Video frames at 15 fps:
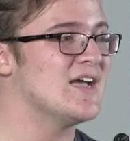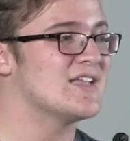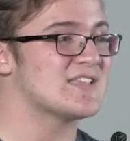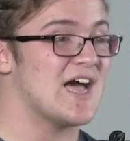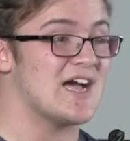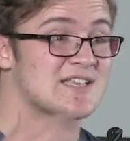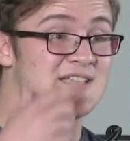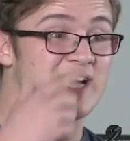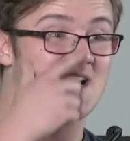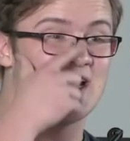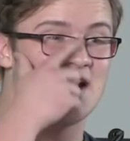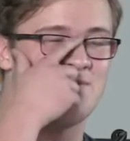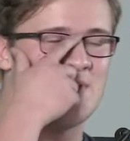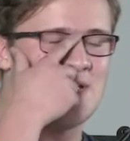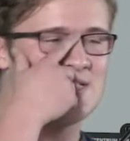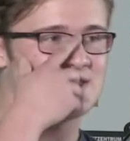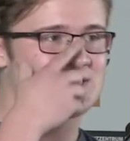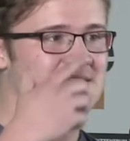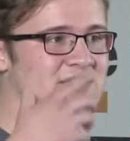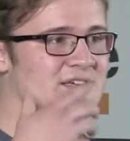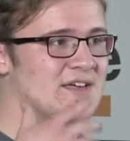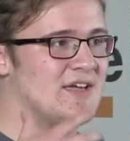Trachten nach einer
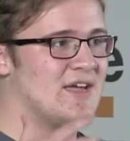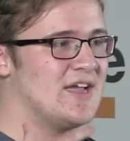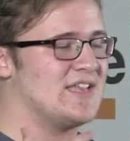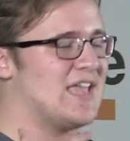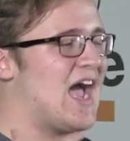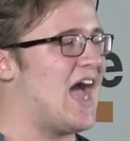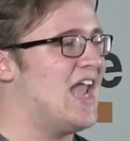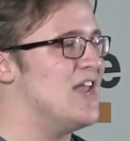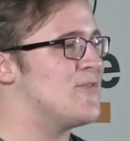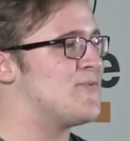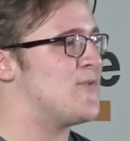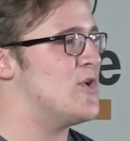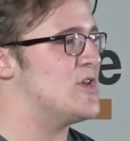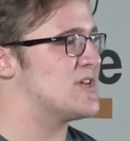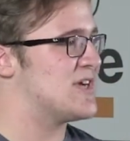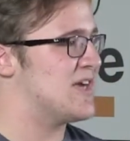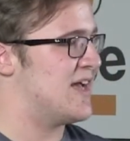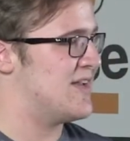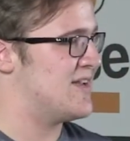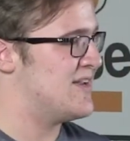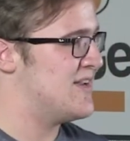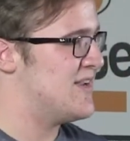Welt, in der alle
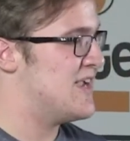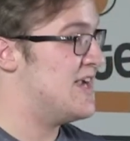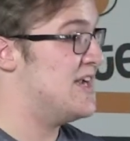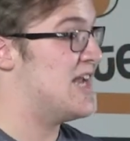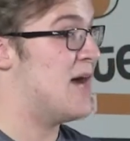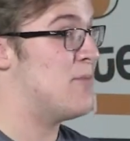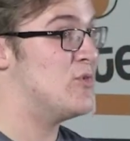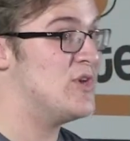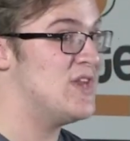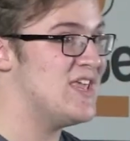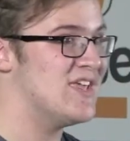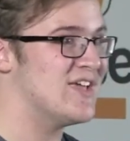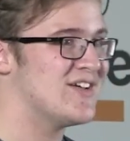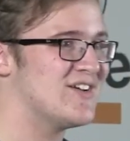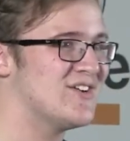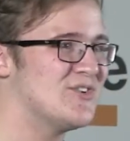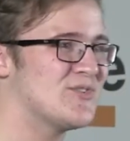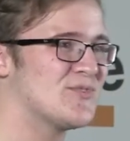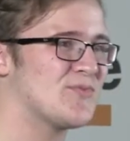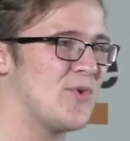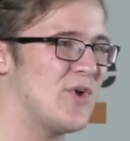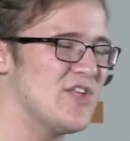Völker in Harmonie und
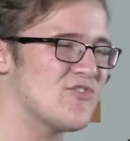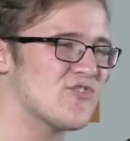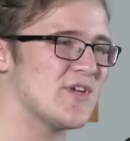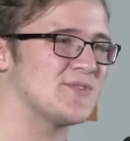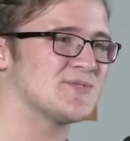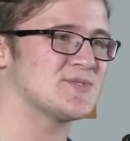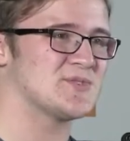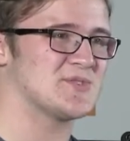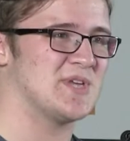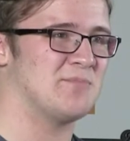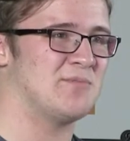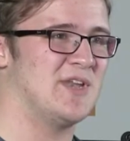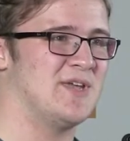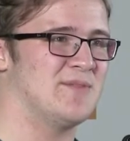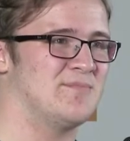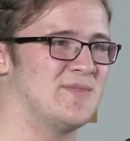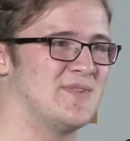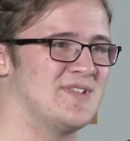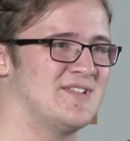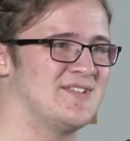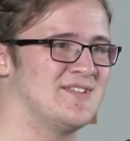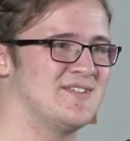Freundschaft zusammenleben.
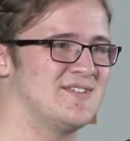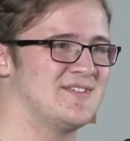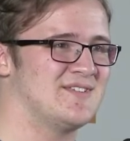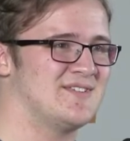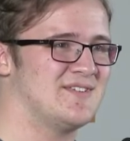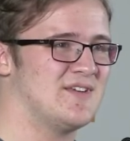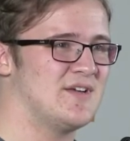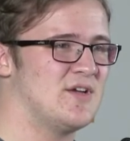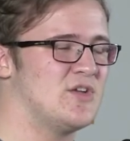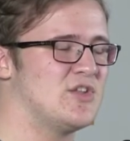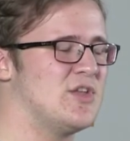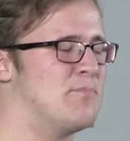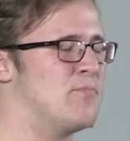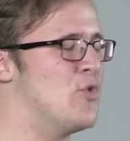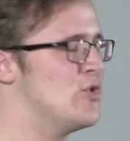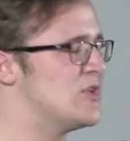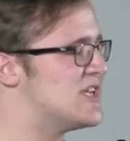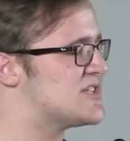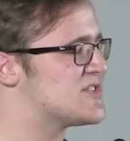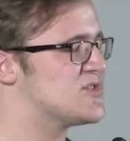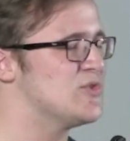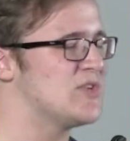Die
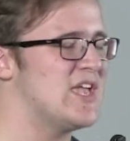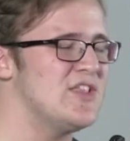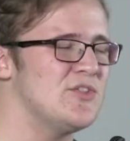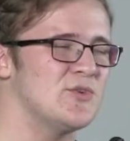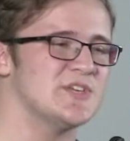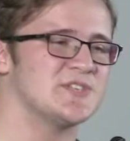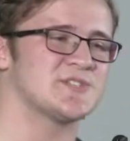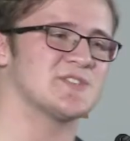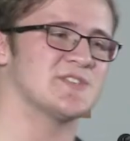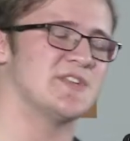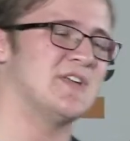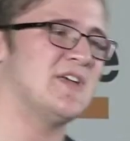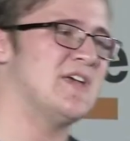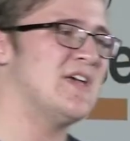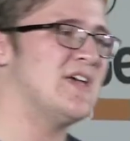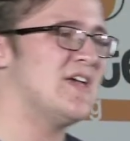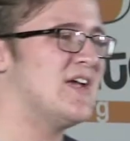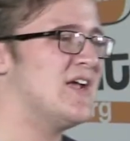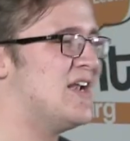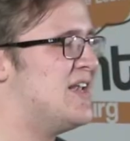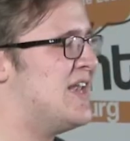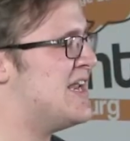Buddhisten und Hinduisten
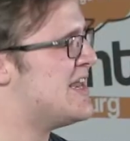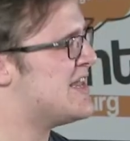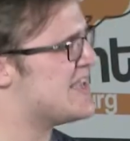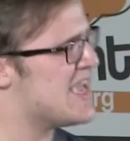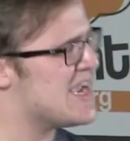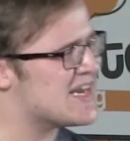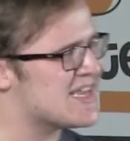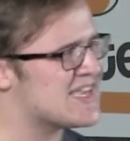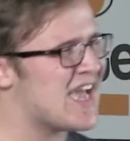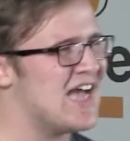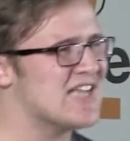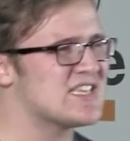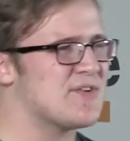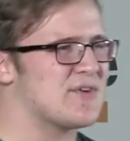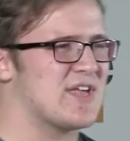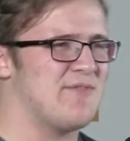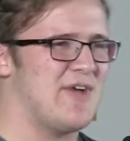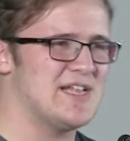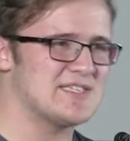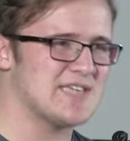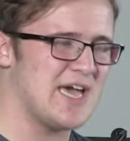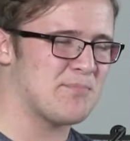lehnen jegliche Art der
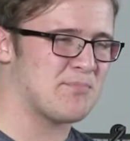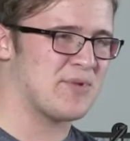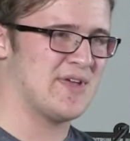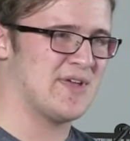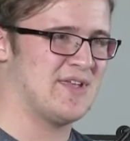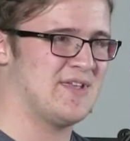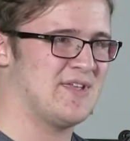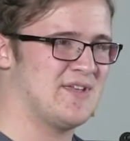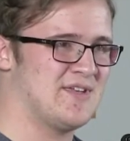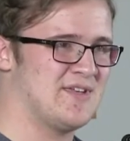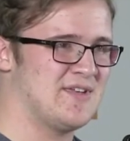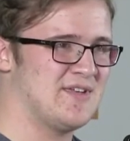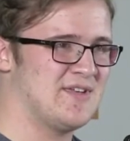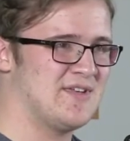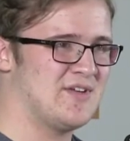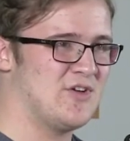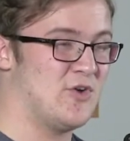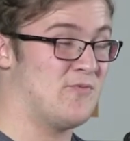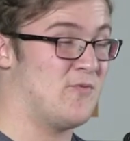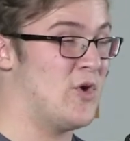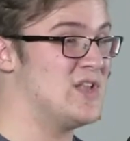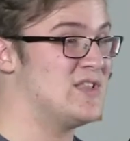Gewalt ab
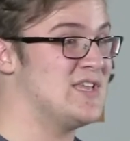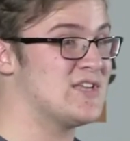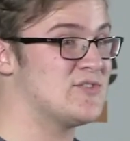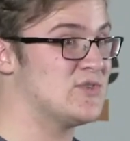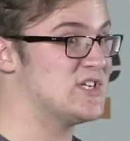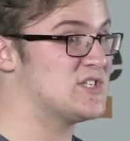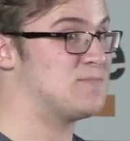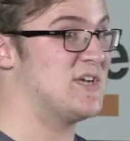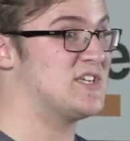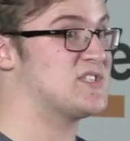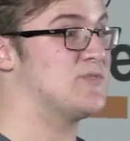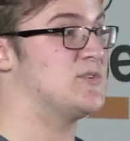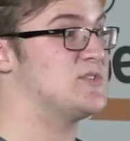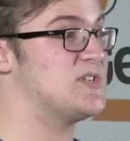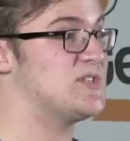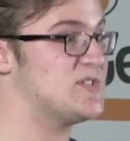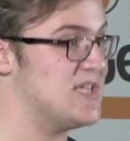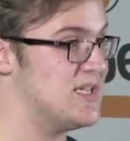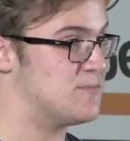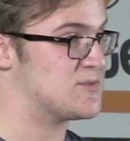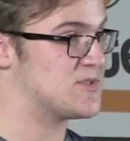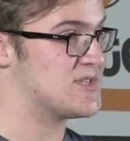und wollen nicht nur das Beste für sich
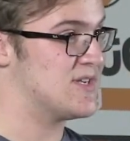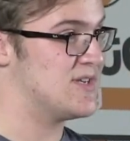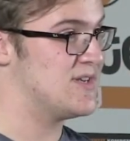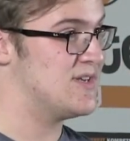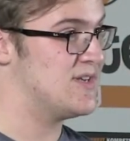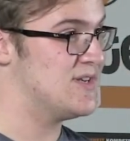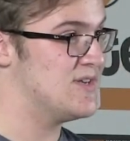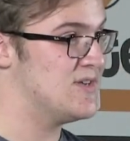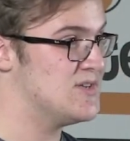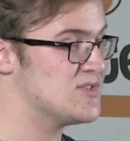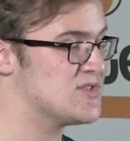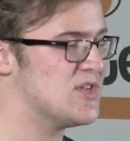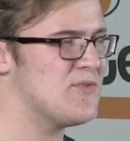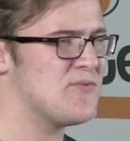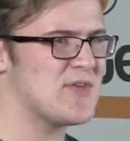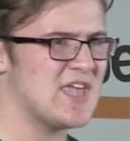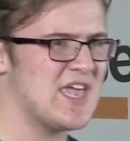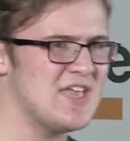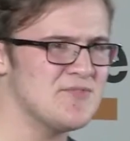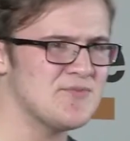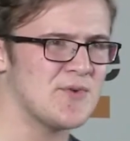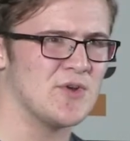selbst, sondern für
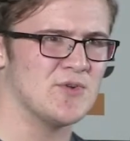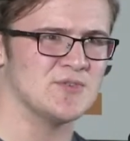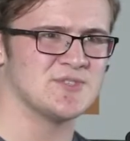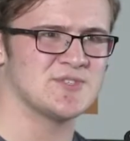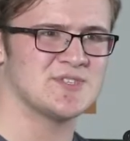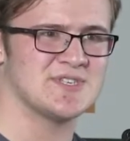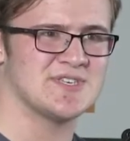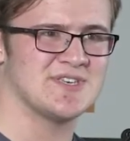jeden von uns.